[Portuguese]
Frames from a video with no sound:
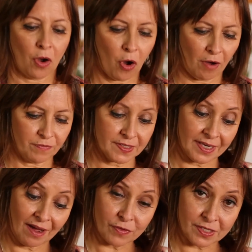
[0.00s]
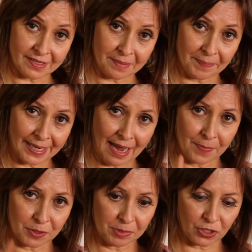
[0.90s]
Ó, vou ensinar vocês a empanar.
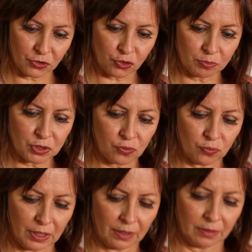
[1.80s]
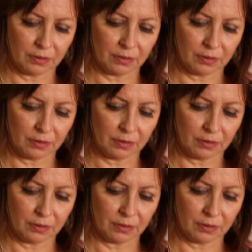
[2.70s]
Primeiro a gente mistura